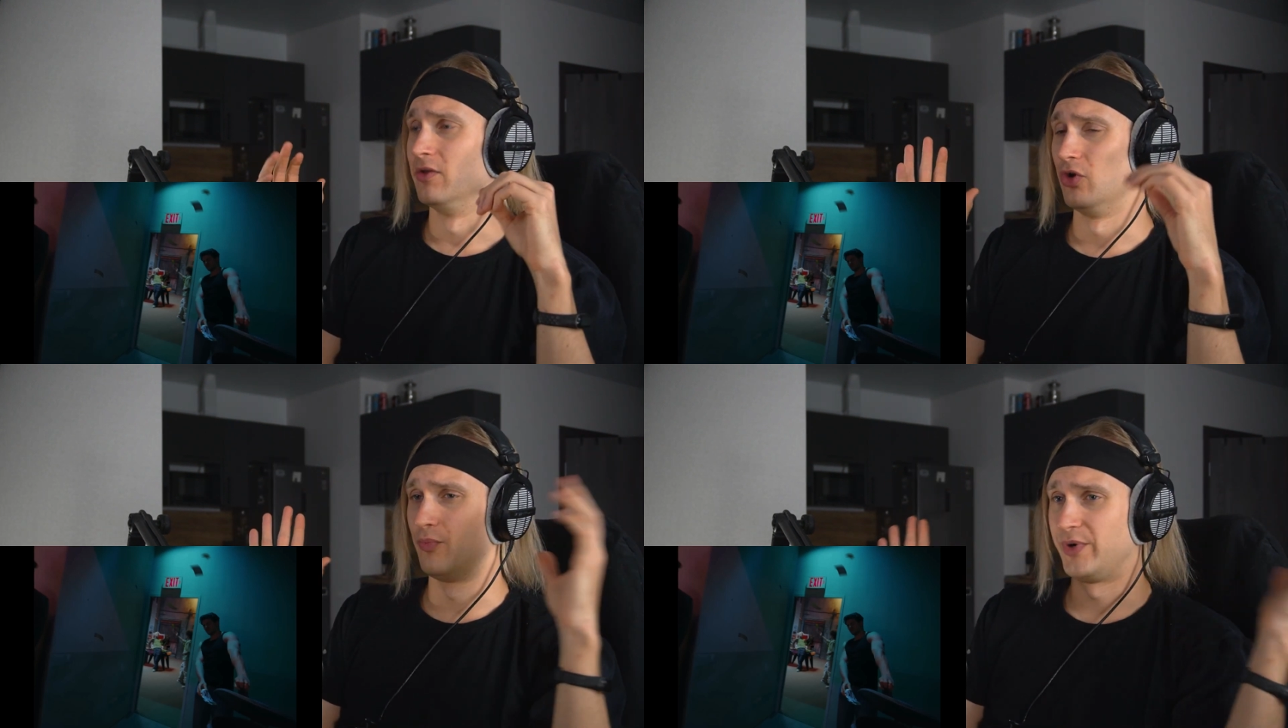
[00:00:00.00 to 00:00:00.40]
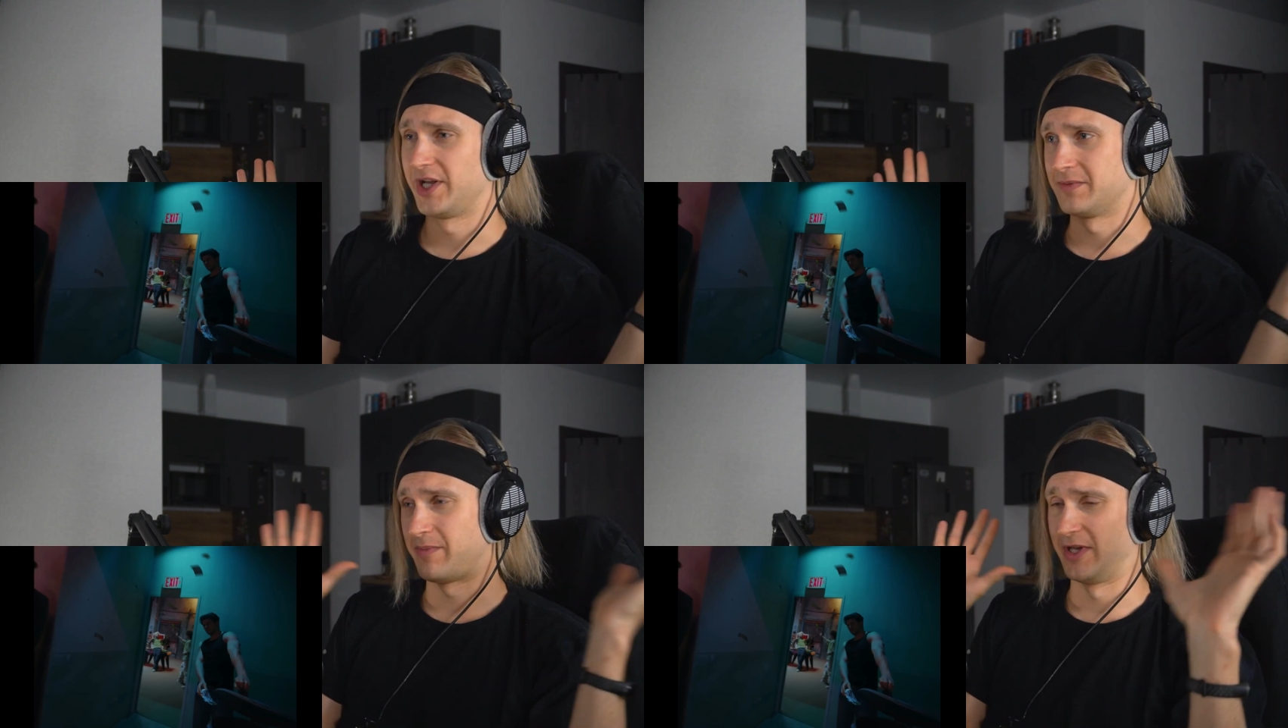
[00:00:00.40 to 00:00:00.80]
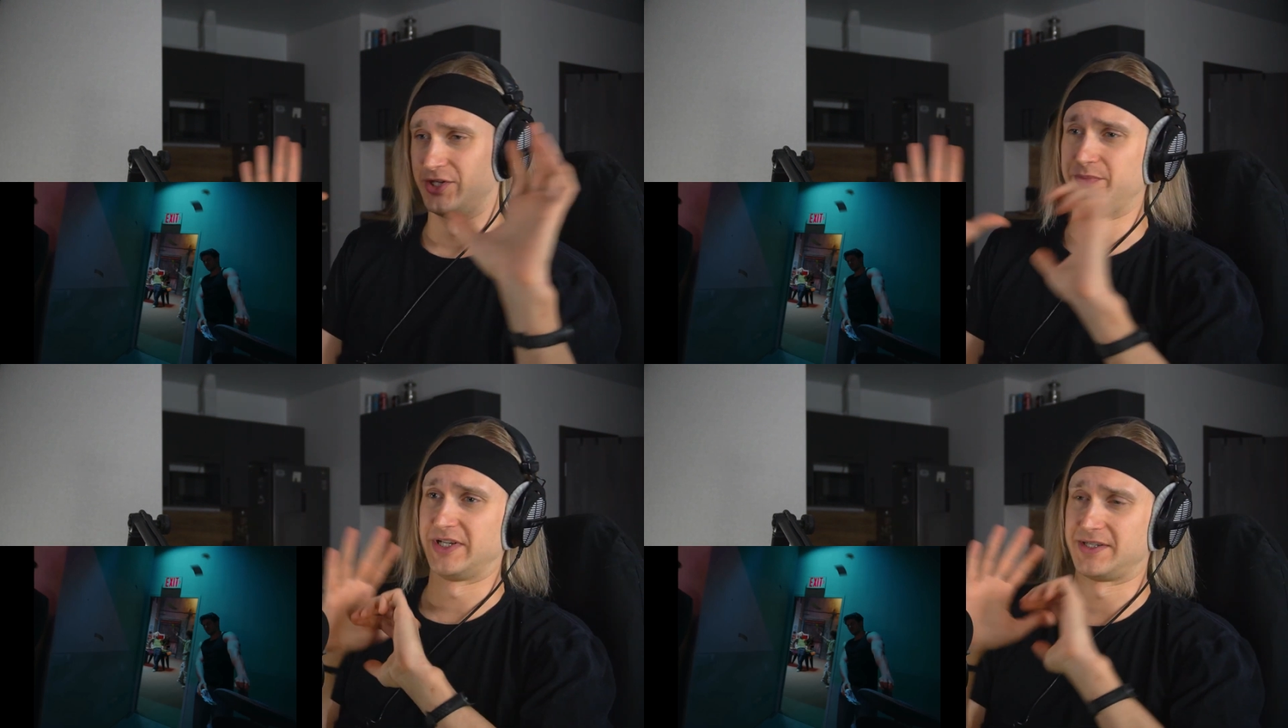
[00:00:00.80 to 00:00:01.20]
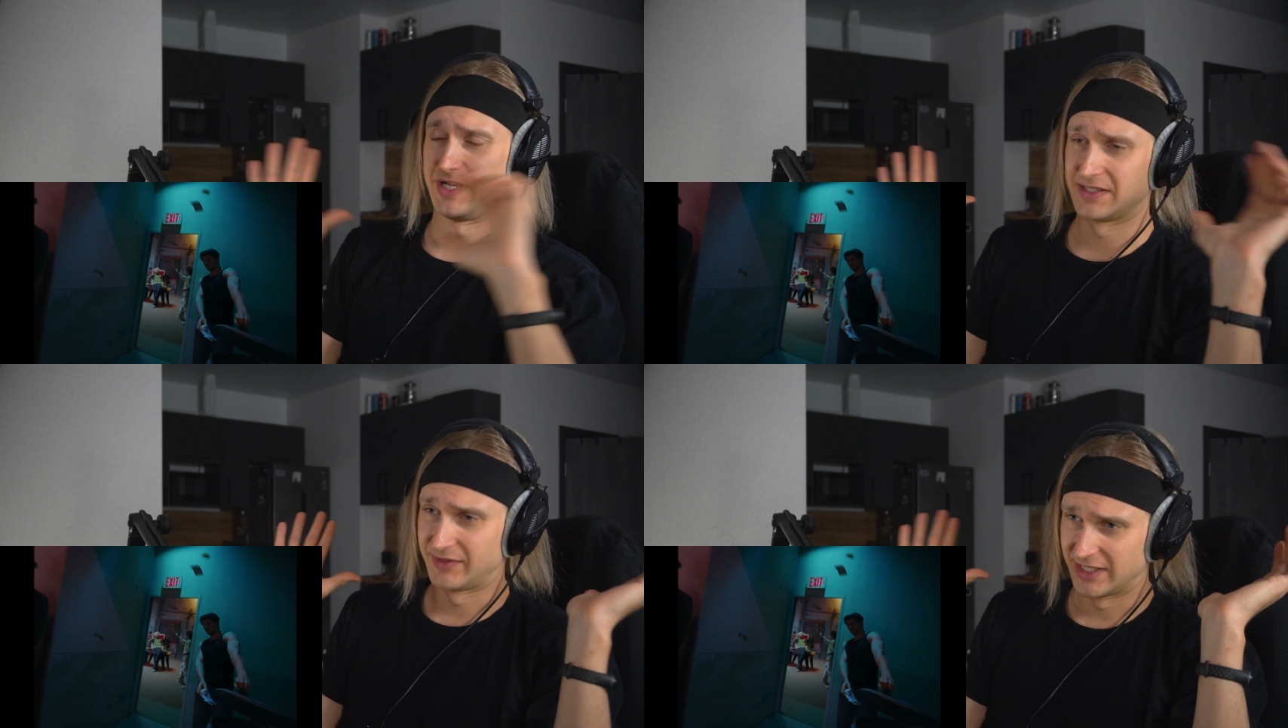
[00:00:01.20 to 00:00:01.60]
но при этом, опять же,
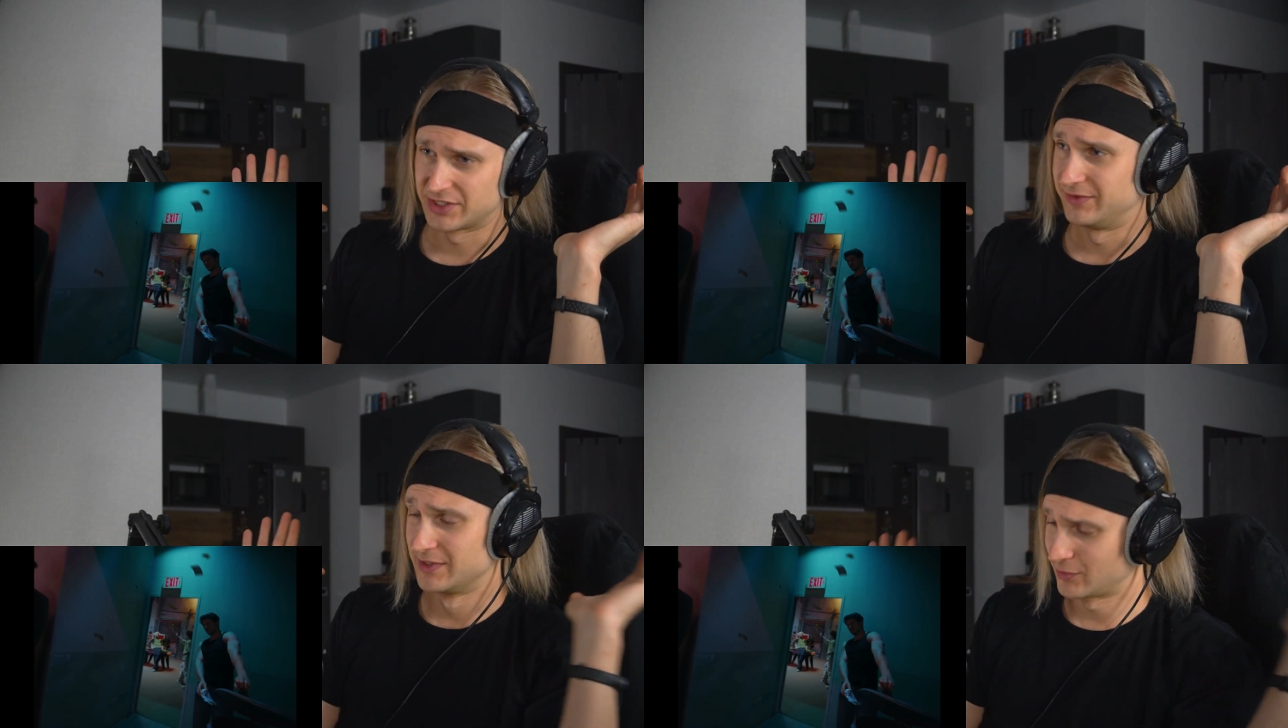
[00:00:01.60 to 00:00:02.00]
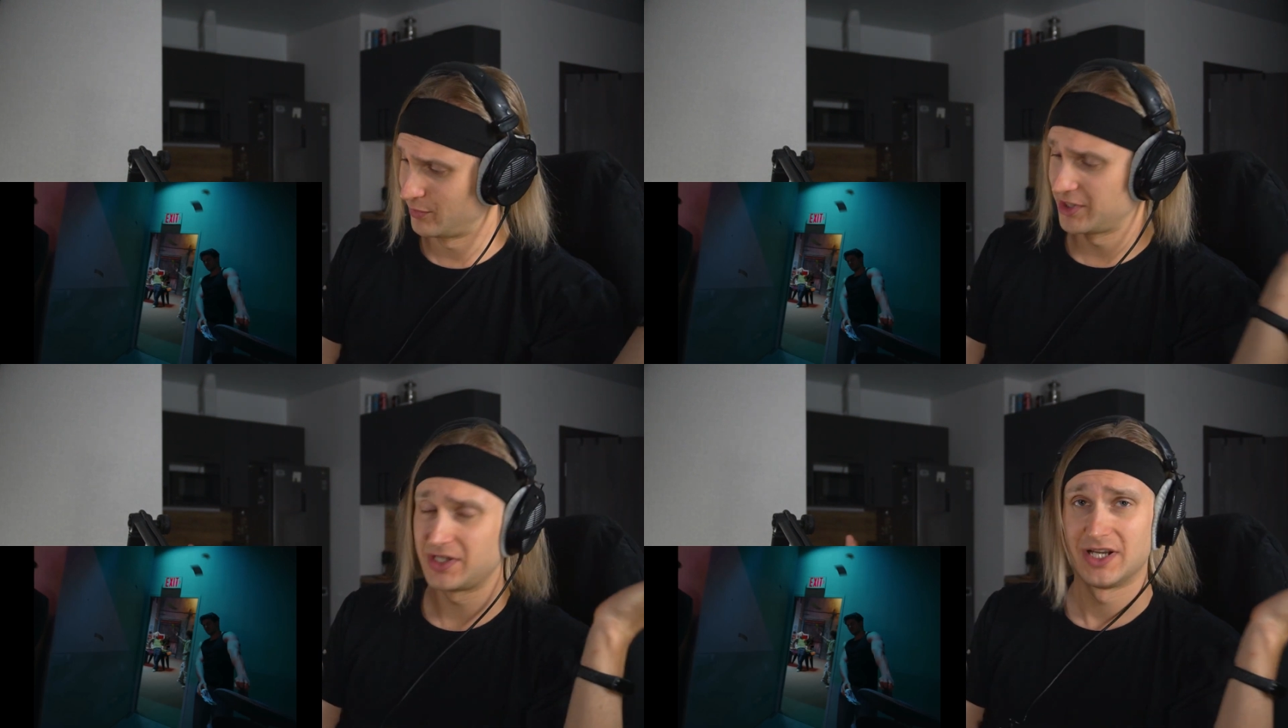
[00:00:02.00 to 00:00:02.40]
пространство каждого инструмента